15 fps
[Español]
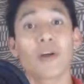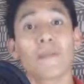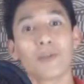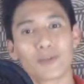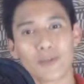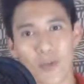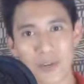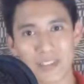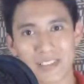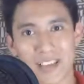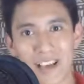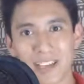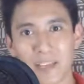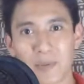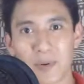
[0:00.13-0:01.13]
Hola amigos, ¿cómo
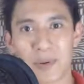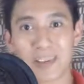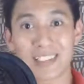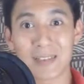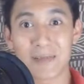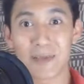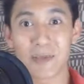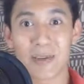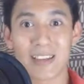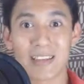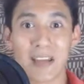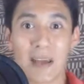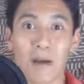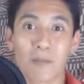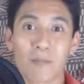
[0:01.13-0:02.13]
están? Espero que estén muy
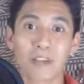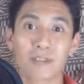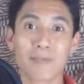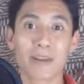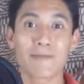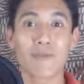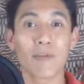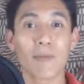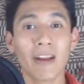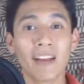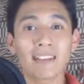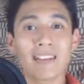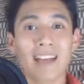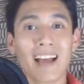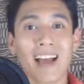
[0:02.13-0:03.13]
bien. Pues para
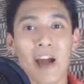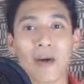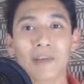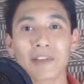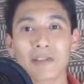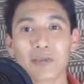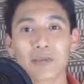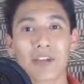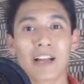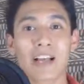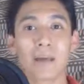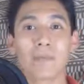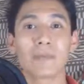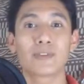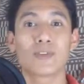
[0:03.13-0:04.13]
informarles que acabo de subir
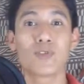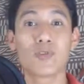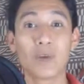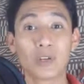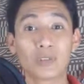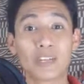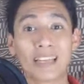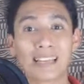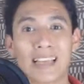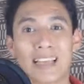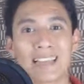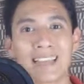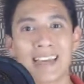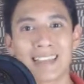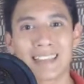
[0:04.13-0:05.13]
el capítulo número
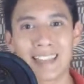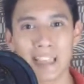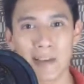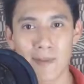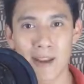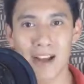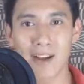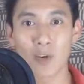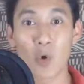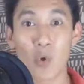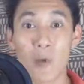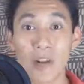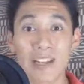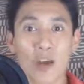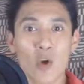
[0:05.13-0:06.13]
37 de Black
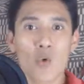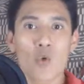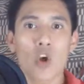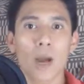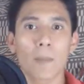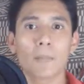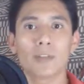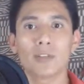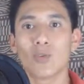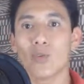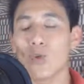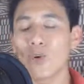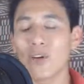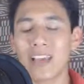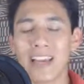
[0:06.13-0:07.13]
Clover, un
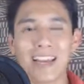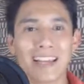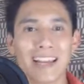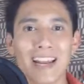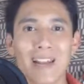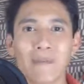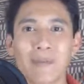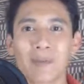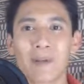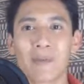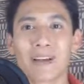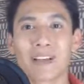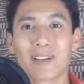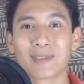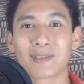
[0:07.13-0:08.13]
capítulo genial amigos, la
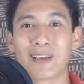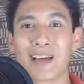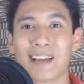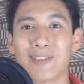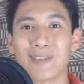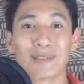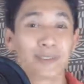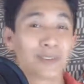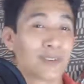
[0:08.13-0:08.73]
verdad que nos, ah,